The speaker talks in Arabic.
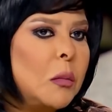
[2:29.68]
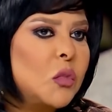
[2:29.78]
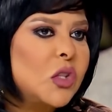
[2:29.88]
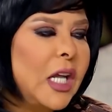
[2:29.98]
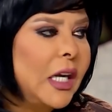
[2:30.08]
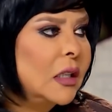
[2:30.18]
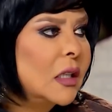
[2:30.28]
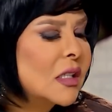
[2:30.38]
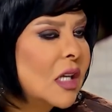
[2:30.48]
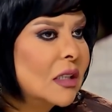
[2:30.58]
مستعد
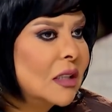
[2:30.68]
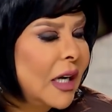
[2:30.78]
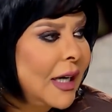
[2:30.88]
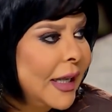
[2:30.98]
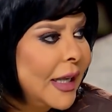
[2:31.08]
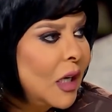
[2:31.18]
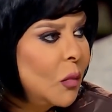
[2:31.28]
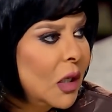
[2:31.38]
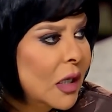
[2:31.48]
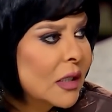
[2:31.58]
يصدر العيال
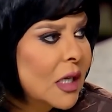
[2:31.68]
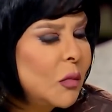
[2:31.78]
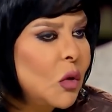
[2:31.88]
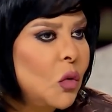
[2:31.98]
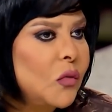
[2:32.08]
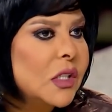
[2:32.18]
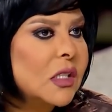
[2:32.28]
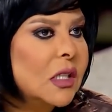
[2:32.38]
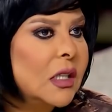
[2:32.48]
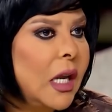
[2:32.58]
بالحزام يروحوا في
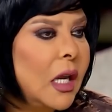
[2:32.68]
60